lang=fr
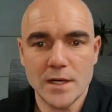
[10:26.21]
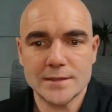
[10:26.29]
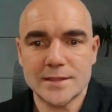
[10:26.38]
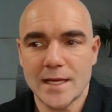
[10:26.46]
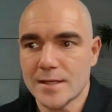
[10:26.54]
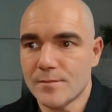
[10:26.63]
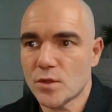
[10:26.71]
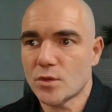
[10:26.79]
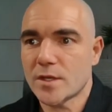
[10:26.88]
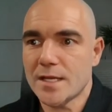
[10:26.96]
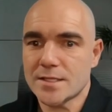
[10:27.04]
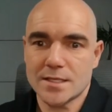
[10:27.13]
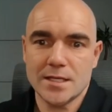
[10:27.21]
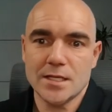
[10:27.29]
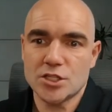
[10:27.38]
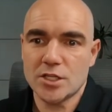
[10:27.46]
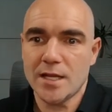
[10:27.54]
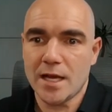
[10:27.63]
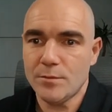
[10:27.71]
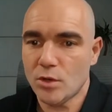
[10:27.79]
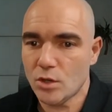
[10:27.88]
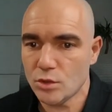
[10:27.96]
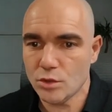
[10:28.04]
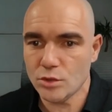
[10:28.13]
la taille, okay ce qui est
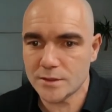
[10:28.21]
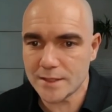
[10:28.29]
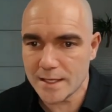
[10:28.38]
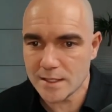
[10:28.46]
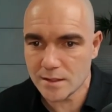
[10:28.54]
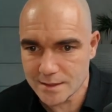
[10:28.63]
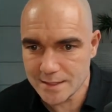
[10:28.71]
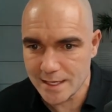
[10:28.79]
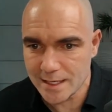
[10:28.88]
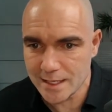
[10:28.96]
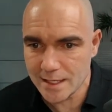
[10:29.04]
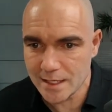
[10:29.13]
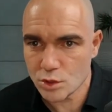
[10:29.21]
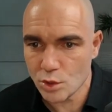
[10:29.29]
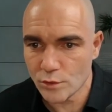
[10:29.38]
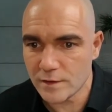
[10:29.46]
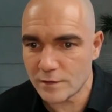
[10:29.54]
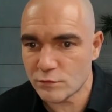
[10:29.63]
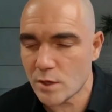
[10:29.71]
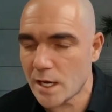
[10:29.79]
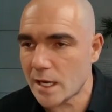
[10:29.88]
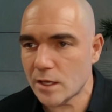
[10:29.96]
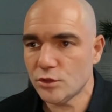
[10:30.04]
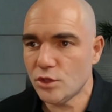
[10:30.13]
généralement une taille carrée que l'on va
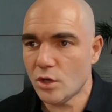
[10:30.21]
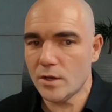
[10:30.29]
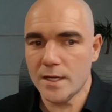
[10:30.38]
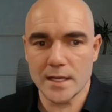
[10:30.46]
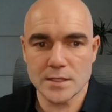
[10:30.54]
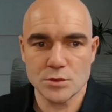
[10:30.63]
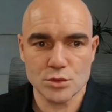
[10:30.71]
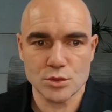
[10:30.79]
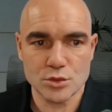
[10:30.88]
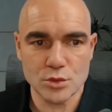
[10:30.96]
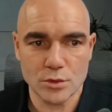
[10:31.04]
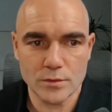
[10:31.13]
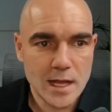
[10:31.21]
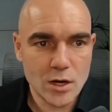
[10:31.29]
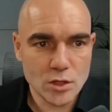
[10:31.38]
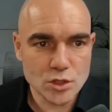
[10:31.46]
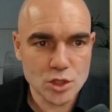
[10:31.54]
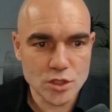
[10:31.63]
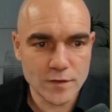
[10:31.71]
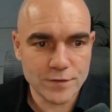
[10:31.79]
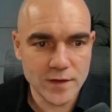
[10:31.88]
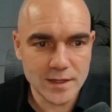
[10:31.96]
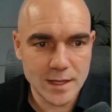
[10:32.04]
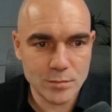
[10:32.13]
voir dans les réseaux sociaux. Alors, ce que je vais
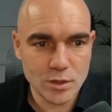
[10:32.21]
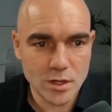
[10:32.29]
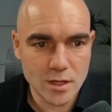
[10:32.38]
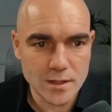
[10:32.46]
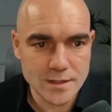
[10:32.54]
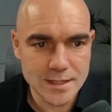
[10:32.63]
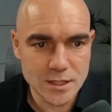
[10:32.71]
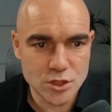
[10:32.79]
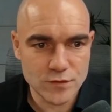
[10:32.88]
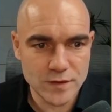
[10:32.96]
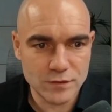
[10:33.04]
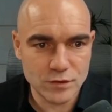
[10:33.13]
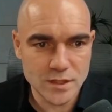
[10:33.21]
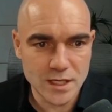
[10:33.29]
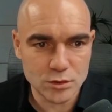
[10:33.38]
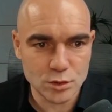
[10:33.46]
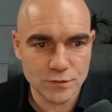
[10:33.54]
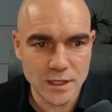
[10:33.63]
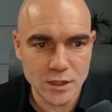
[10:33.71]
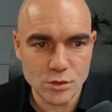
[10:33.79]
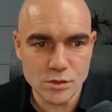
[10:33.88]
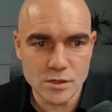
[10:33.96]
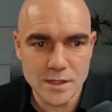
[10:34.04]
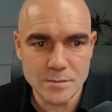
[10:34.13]
faire d'abord, c'est que je vais venir trouver
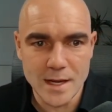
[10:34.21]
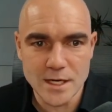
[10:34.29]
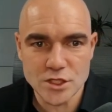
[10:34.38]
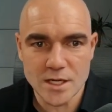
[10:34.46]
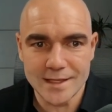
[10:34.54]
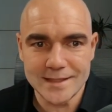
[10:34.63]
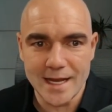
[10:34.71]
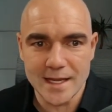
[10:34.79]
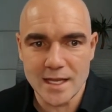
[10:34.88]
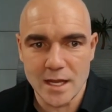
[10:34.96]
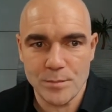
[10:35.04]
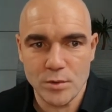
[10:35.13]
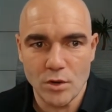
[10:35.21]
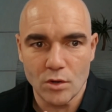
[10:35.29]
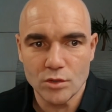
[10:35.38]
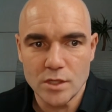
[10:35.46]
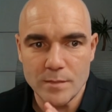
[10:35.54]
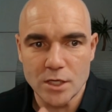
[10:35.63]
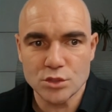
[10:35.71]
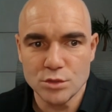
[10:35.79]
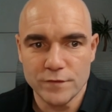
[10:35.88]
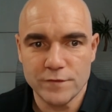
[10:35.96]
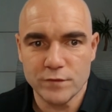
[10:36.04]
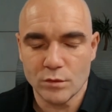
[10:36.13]
une image d'arrière-plan, une image
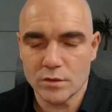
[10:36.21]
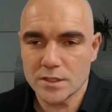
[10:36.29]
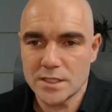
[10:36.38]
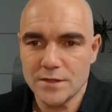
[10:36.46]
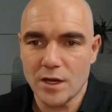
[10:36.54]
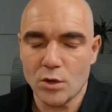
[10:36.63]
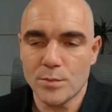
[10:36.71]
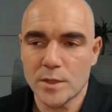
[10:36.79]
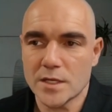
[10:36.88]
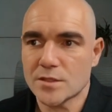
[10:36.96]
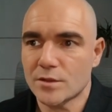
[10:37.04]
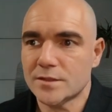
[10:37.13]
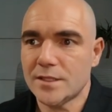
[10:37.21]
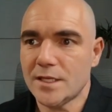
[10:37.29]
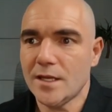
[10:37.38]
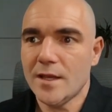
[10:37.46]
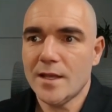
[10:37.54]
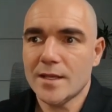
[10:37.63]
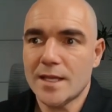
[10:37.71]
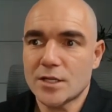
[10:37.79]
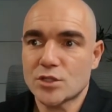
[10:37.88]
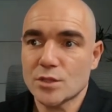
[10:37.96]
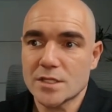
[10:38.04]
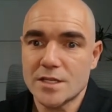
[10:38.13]
de fond qui va représenter
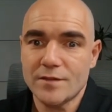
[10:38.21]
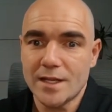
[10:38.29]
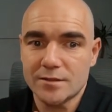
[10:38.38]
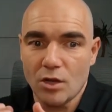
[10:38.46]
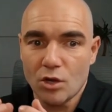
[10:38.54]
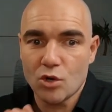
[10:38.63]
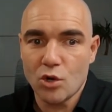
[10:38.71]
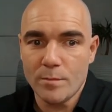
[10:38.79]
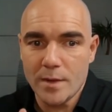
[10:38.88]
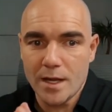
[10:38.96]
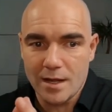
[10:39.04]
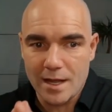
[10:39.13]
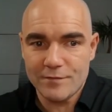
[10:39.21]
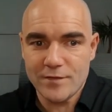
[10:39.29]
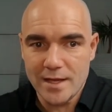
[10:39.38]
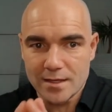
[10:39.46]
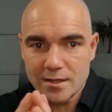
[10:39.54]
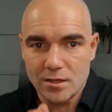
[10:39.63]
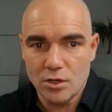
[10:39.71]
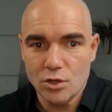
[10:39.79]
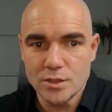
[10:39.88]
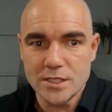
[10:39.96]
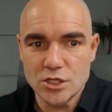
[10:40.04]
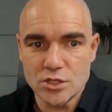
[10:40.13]
quelque chose qui va être en commun avec
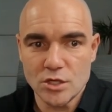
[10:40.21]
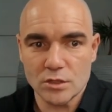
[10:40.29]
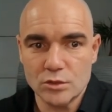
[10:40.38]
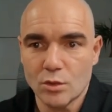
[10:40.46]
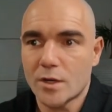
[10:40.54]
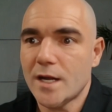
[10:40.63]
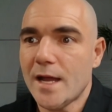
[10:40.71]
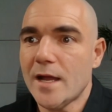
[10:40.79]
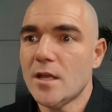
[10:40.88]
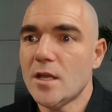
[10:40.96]
le t-shirt. Donc là,